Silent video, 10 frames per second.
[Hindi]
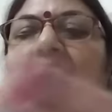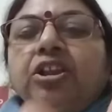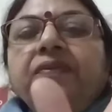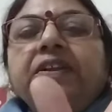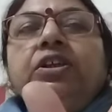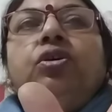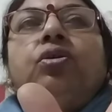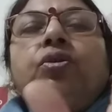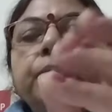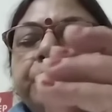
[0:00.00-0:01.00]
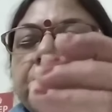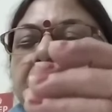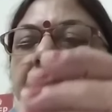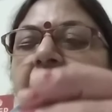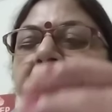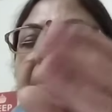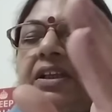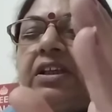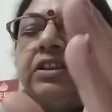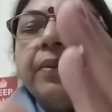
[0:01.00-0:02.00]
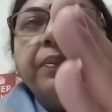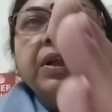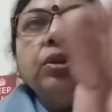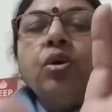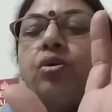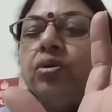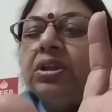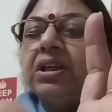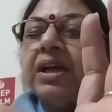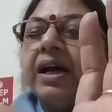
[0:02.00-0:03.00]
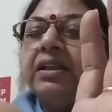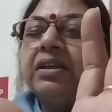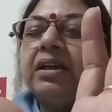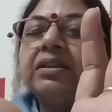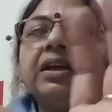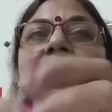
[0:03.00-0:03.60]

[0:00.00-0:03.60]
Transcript: गतिविधियों को सामाजिक संबंधों को निर्धारित करते